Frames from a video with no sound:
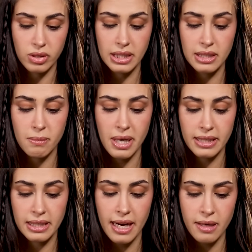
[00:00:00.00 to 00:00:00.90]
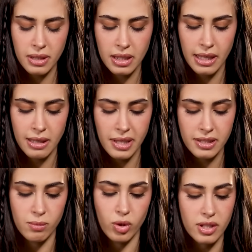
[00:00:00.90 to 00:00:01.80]
قولي المعنى الكامل
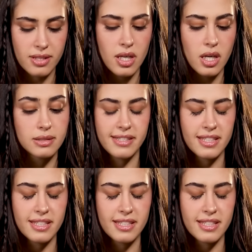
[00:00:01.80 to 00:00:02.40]
الكلمات المختصرة